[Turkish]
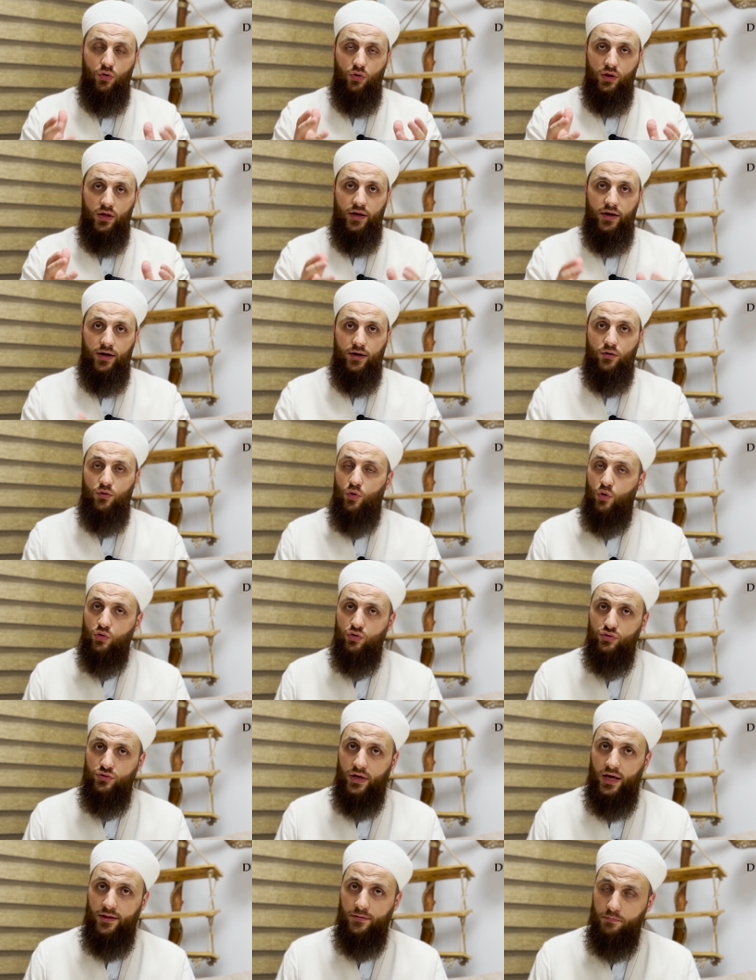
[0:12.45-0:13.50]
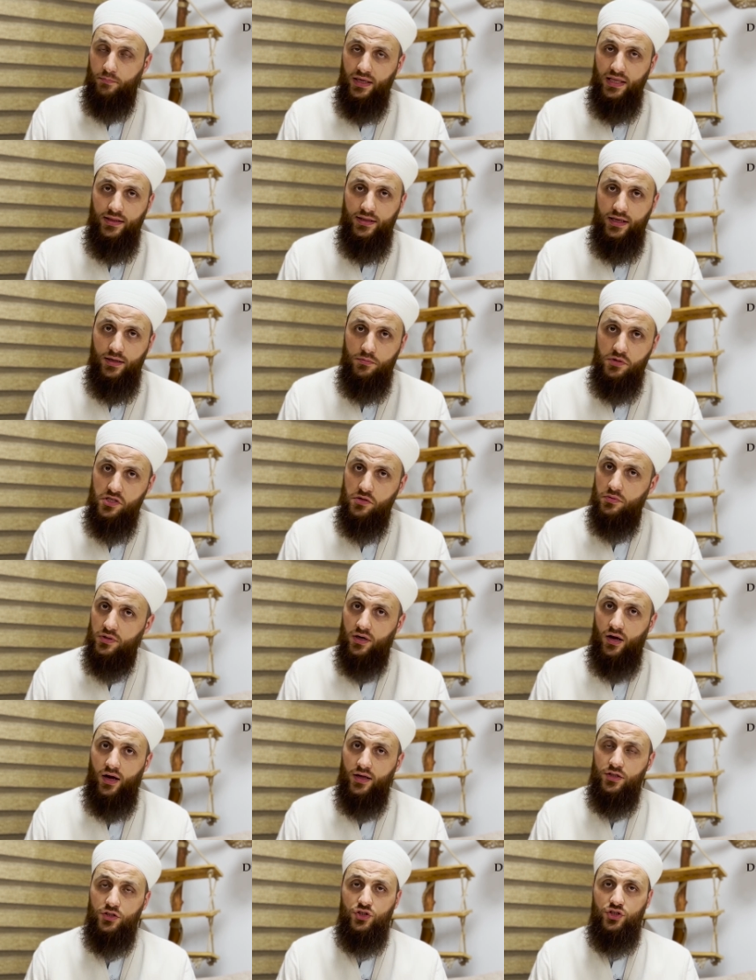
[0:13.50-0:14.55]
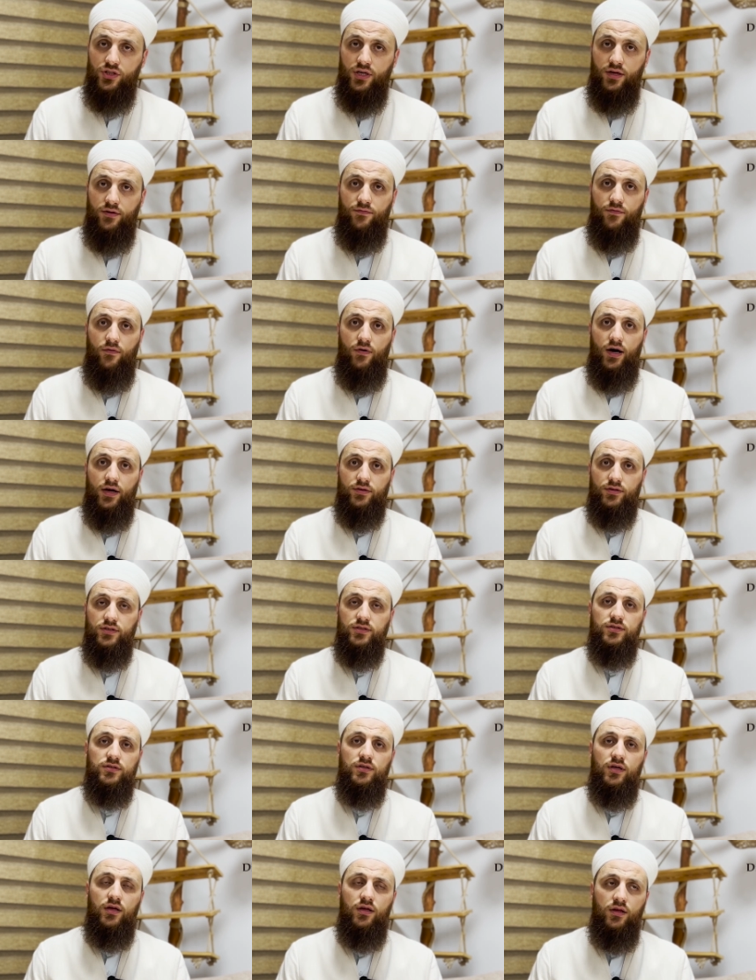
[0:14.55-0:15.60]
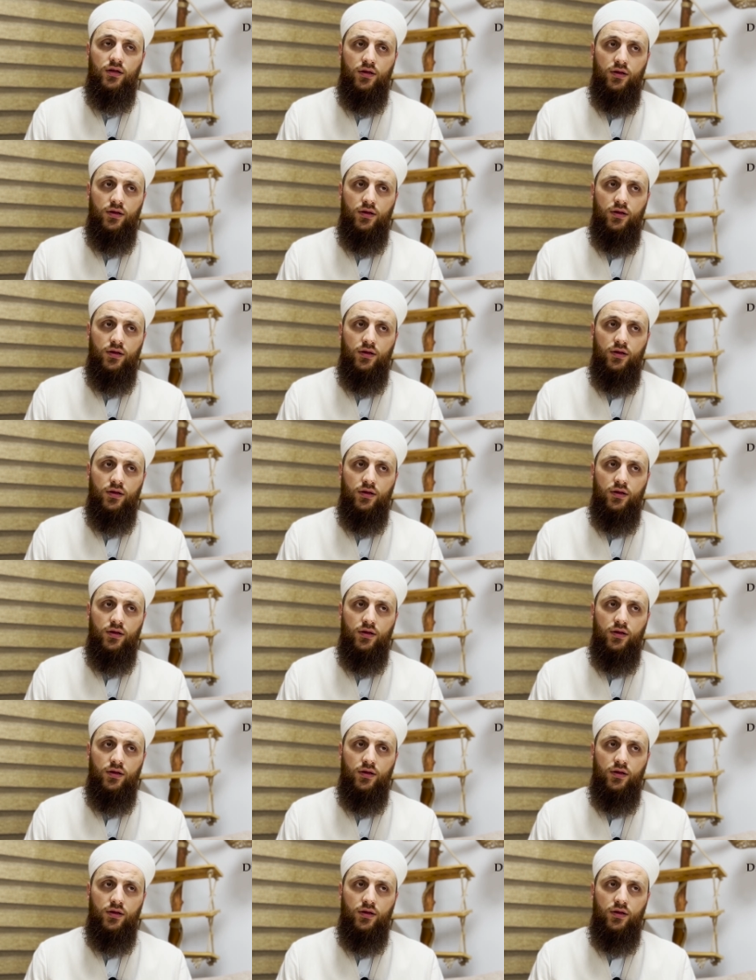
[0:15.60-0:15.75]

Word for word: olarak okunan bildiğimiz bir hadis-i şerif vardır.